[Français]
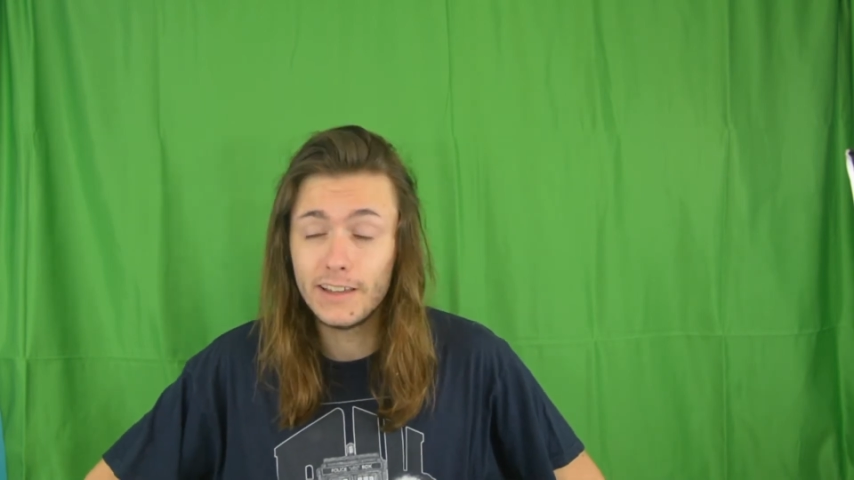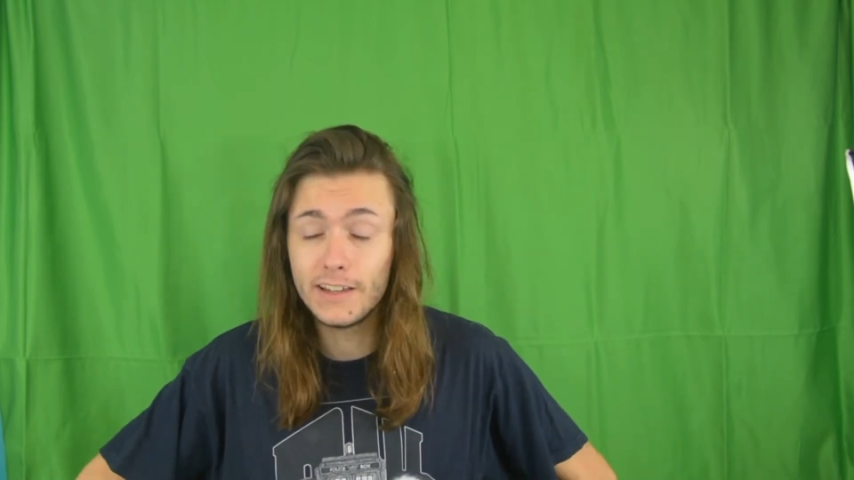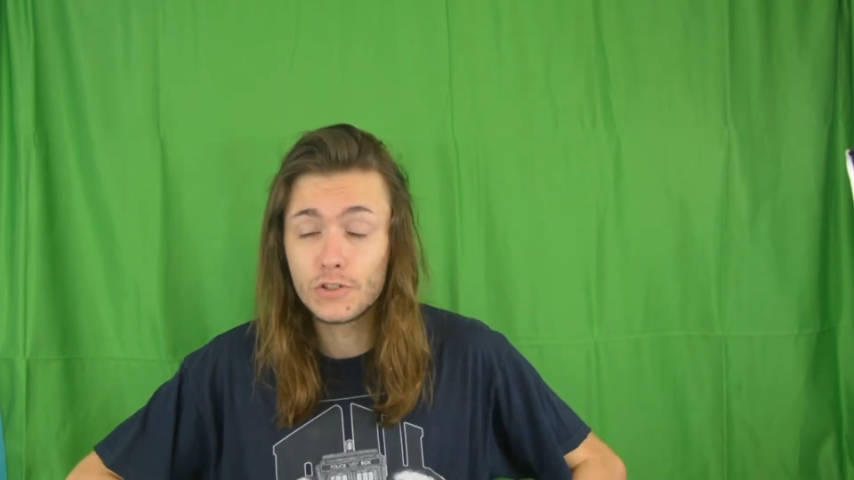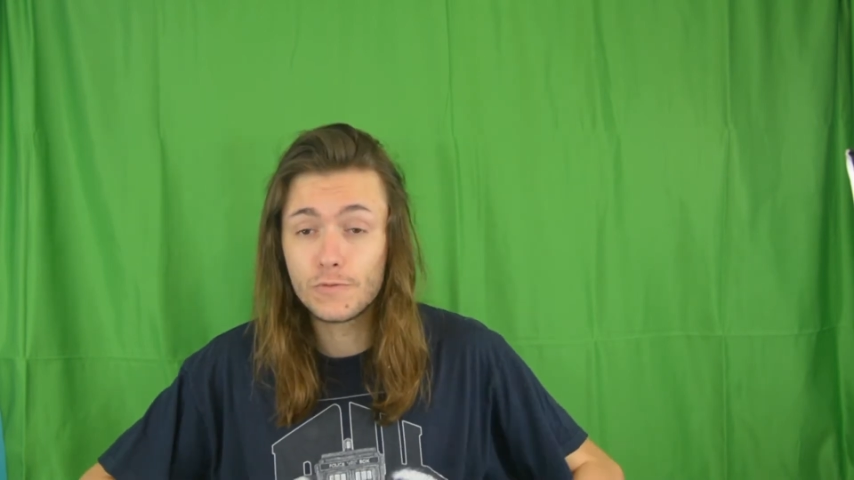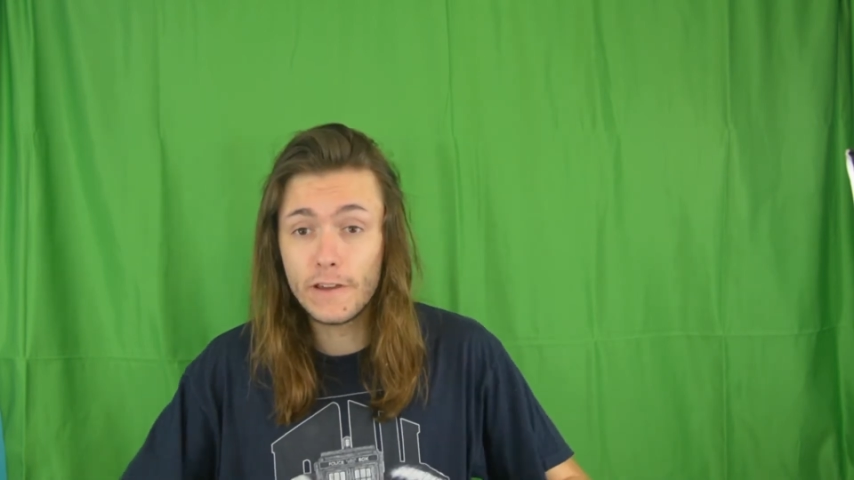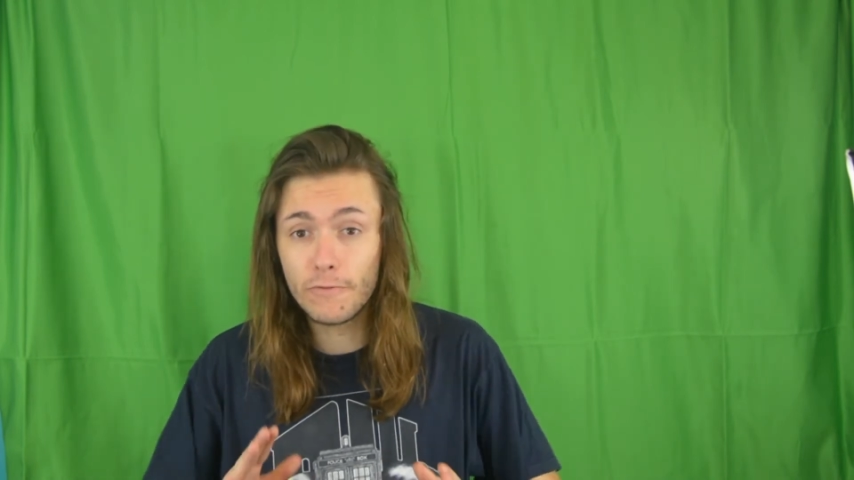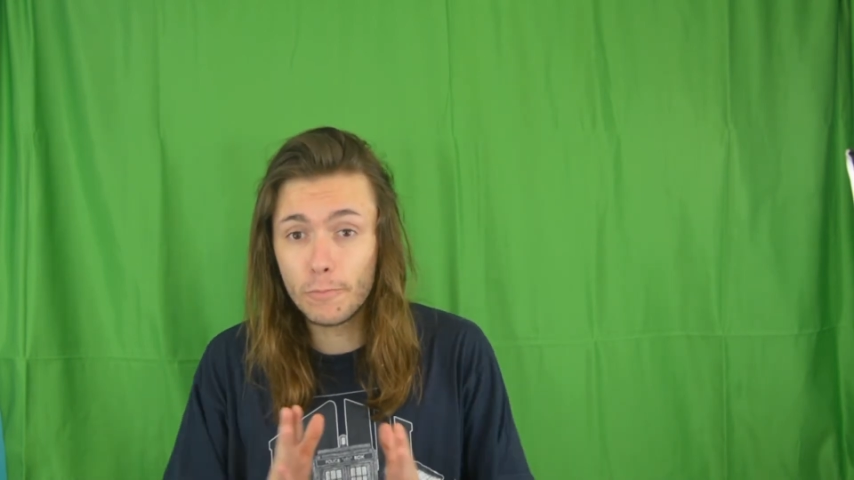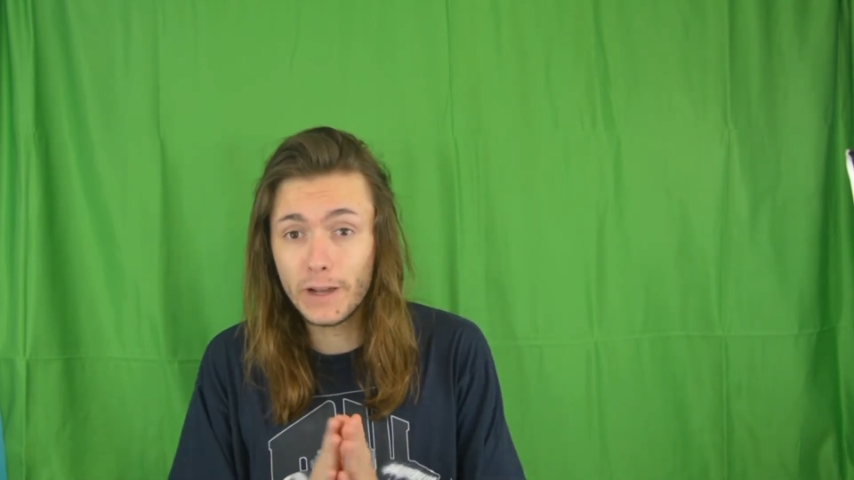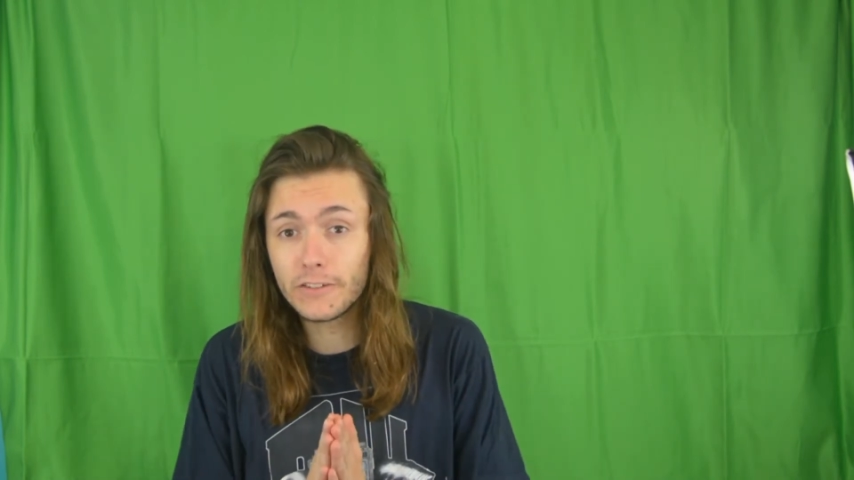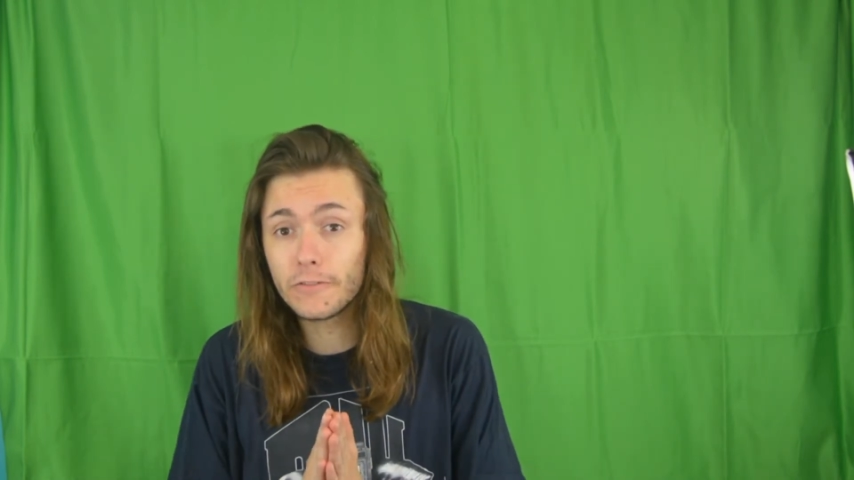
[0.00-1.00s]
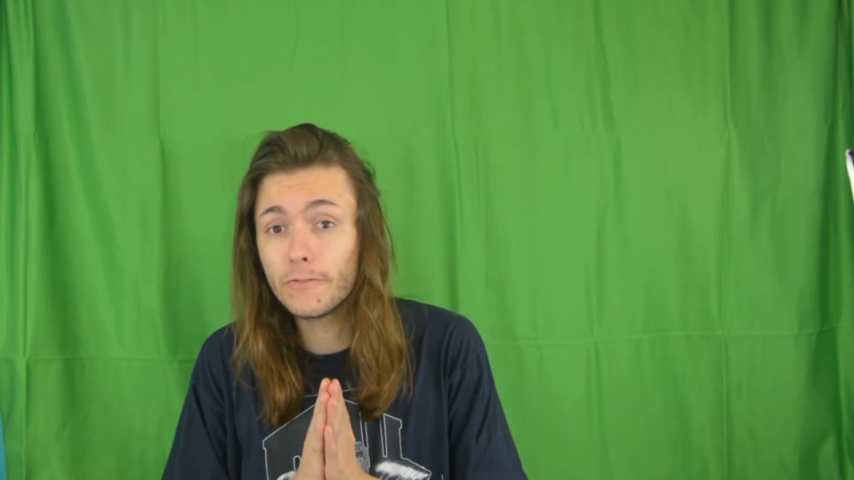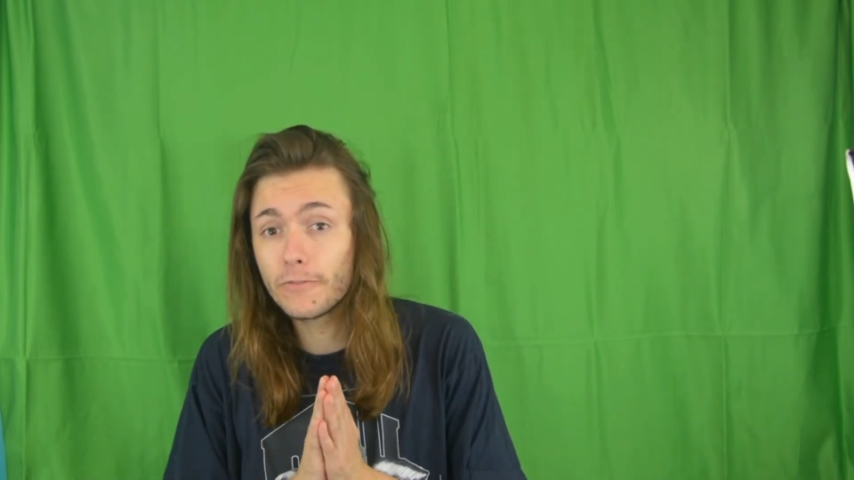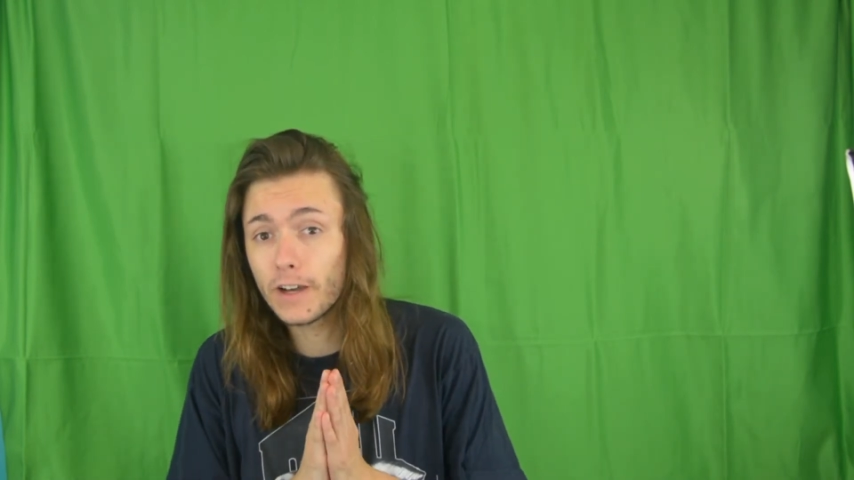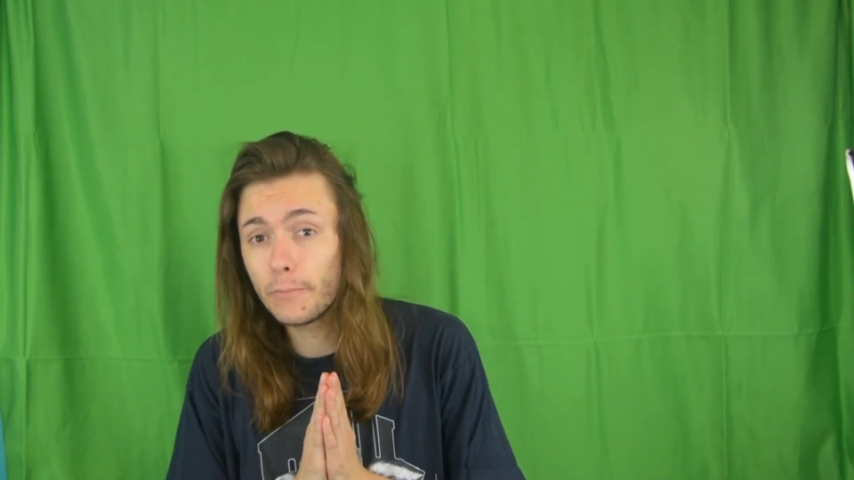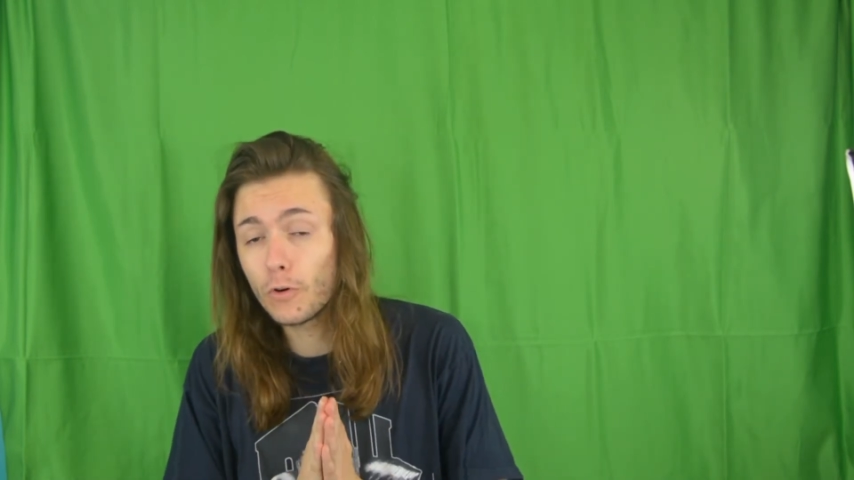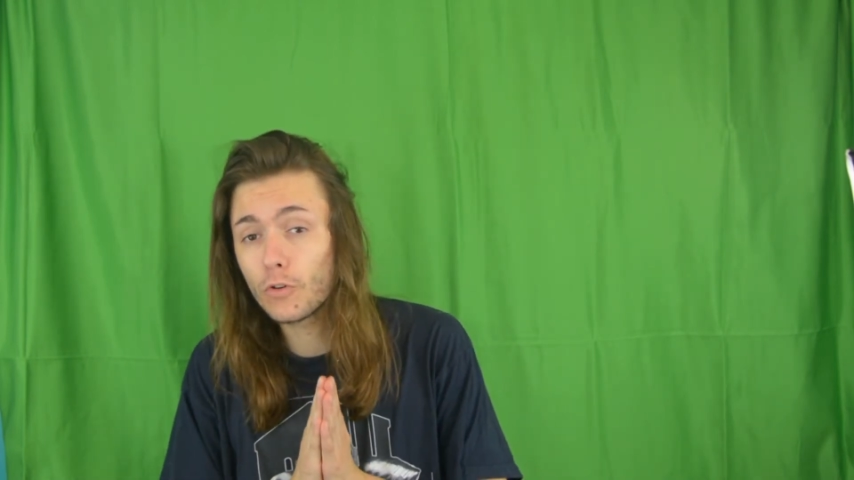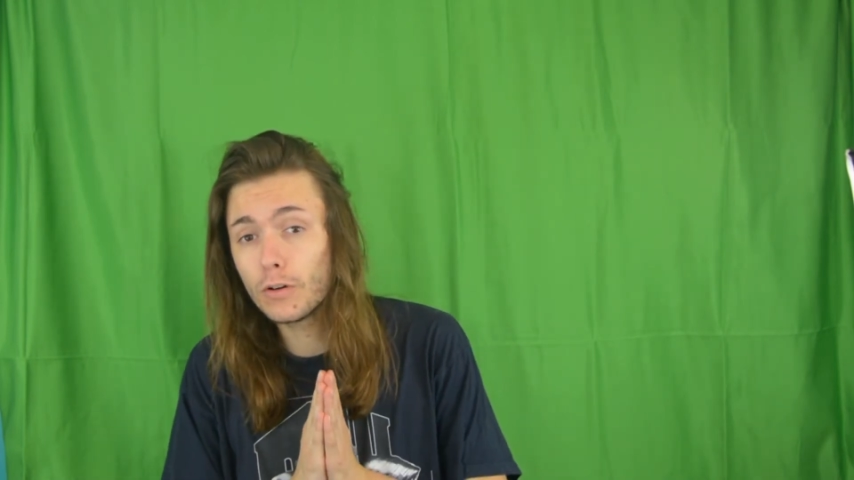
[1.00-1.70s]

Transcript: Et je vais vous mettre vraiment,